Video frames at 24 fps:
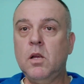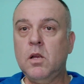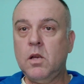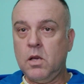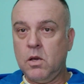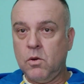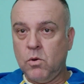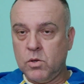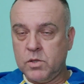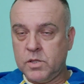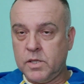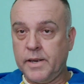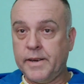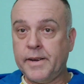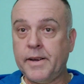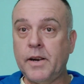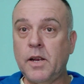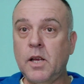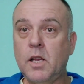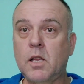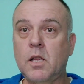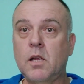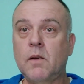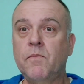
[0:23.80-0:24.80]
и он
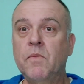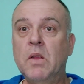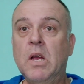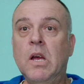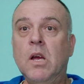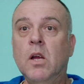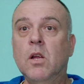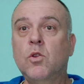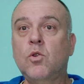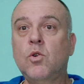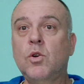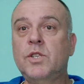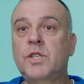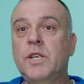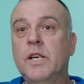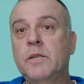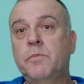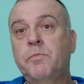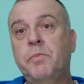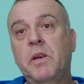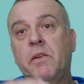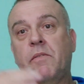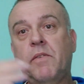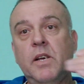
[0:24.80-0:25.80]
закрыт, то
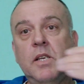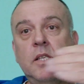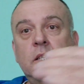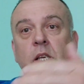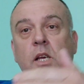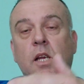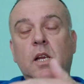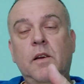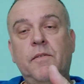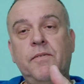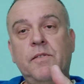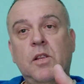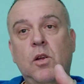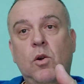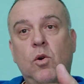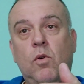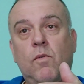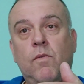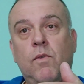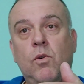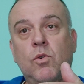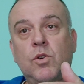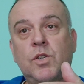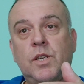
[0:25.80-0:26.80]
сейчас первая серия
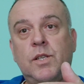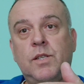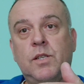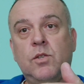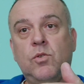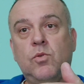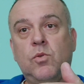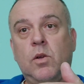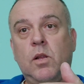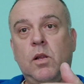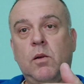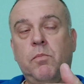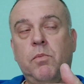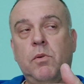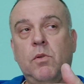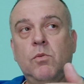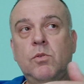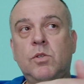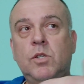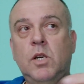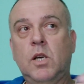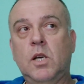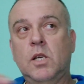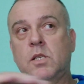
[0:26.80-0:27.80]
второго уже сезона
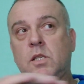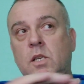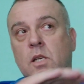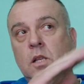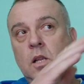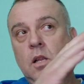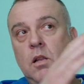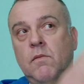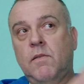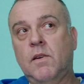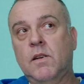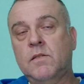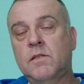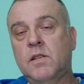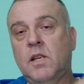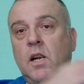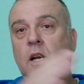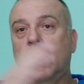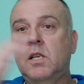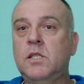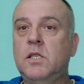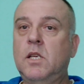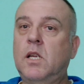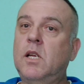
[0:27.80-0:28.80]
получается. Это
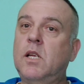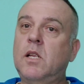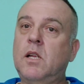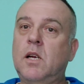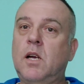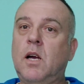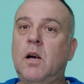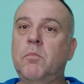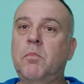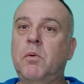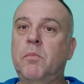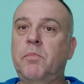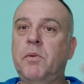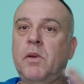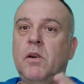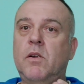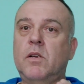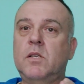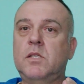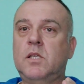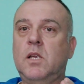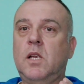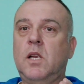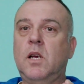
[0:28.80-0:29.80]
22 серия, это как бы
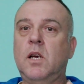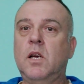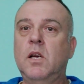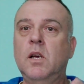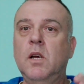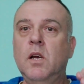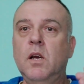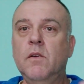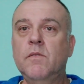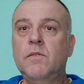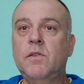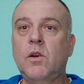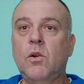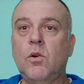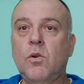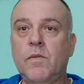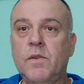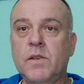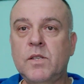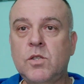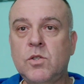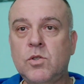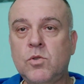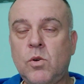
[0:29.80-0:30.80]
первая серия
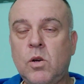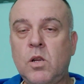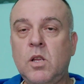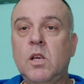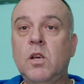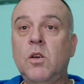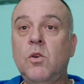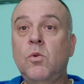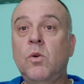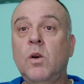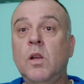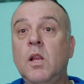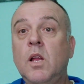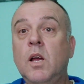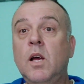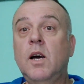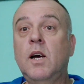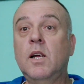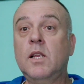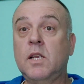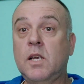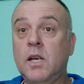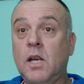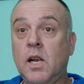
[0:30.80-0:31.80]
второго сезона, и он
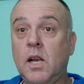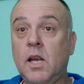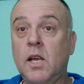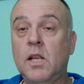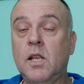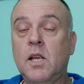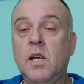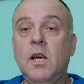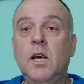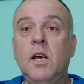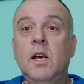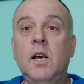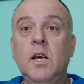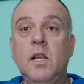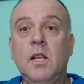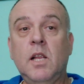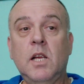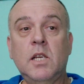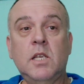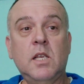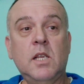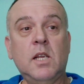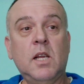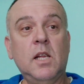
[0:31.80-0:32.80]
открыт.
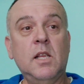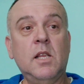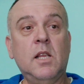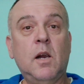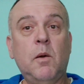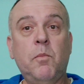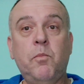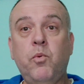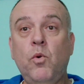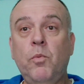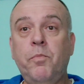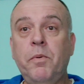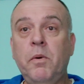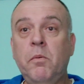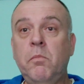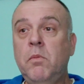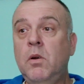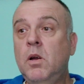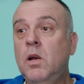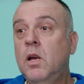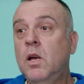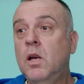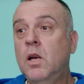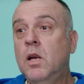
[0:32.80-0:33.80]
Значит,
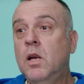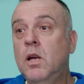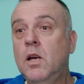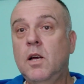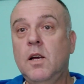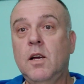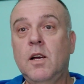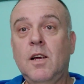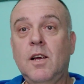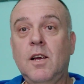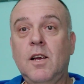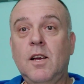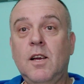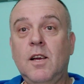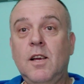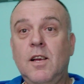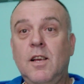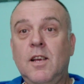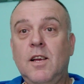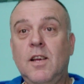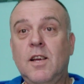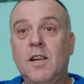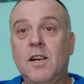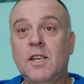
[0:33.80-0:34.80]
Кондрапупим, э,
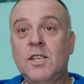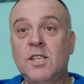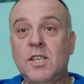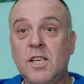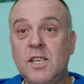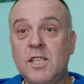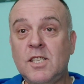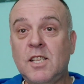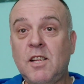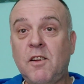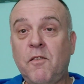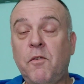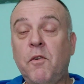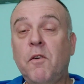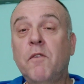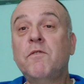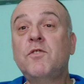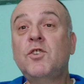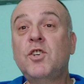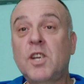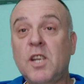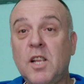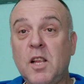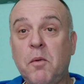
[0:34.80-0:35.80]
а, расистов
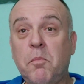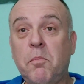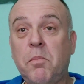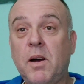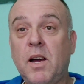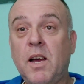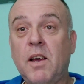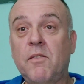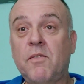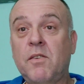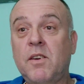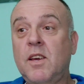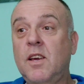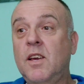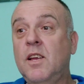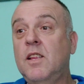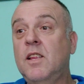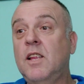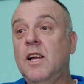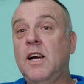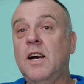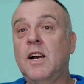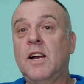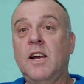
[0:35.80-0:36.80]
в Чернобаевке.
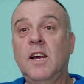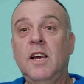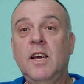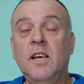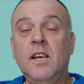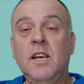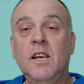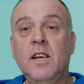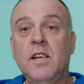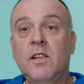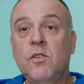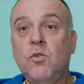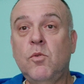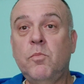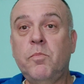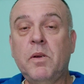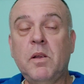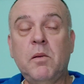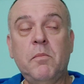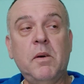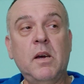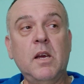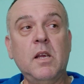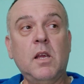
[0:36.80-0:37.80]
Итак, ну,
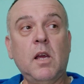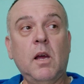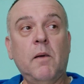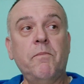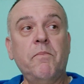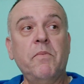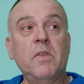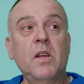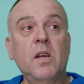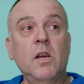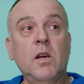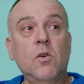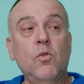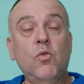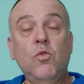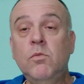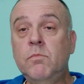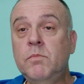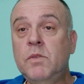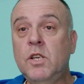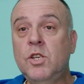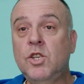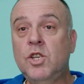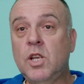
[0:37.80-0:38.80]
понимаете,
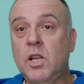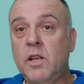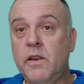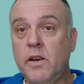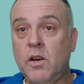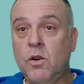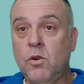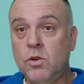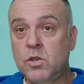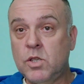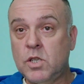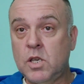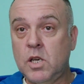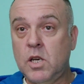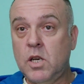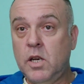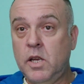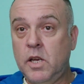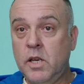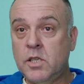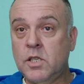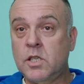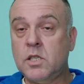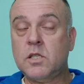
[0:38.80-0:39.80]
умный человек, он же
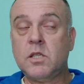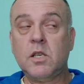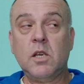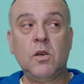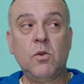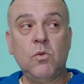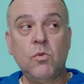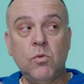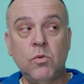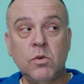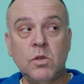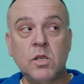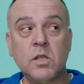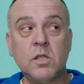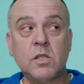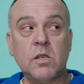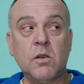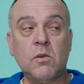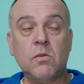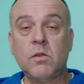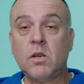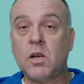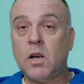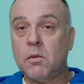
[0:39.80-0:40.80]
лечится и
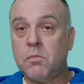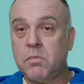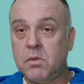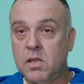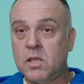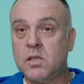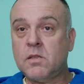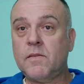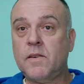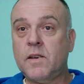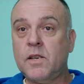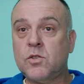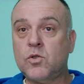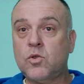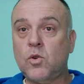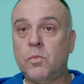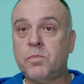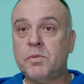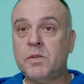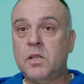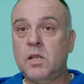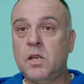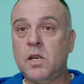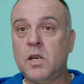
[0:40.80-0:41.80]
учится, он как бы на своих
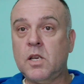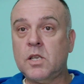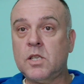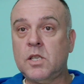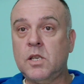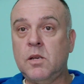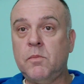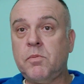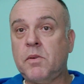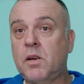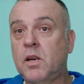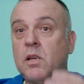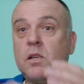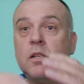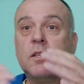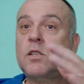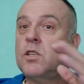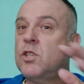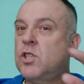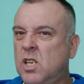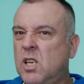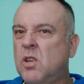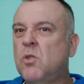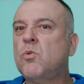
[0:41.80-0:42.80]
собственных ошибках, а,
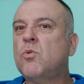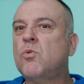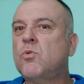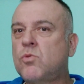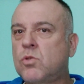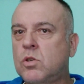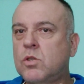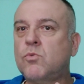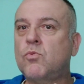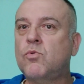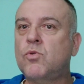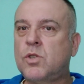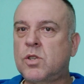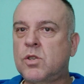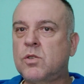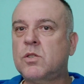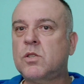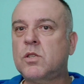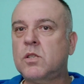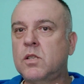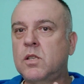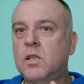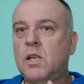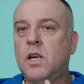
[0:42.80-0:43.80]
точнее, лучше, лучше
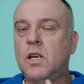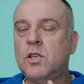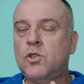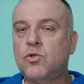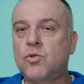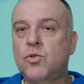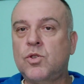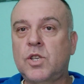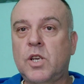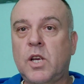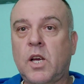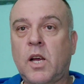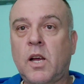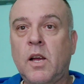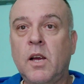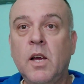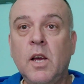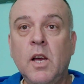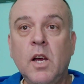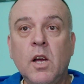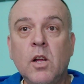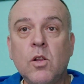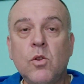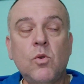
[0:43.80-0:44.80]
на чужих.
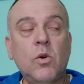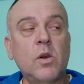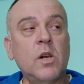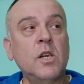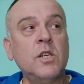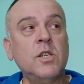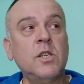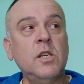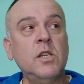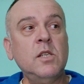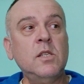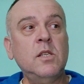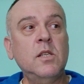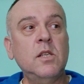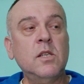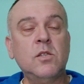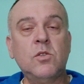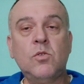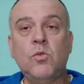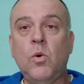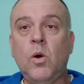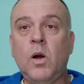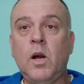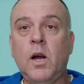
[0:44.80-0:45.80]
Но Рашист
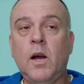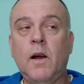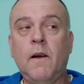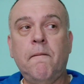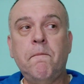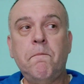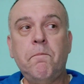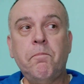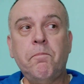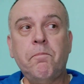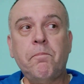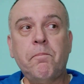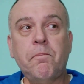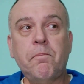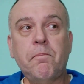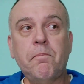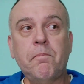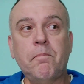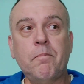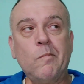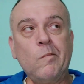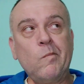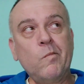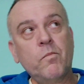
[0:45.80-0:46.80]
настолько,
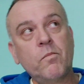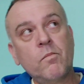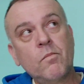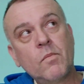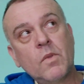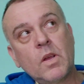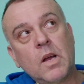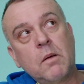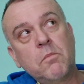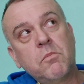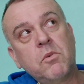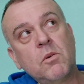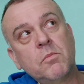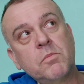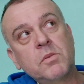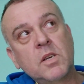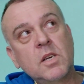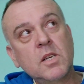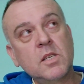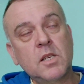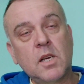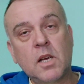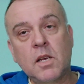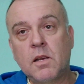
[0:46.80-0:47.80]
как бы вам
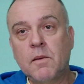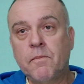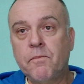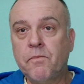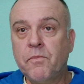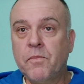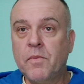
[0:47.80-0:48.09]
сказать,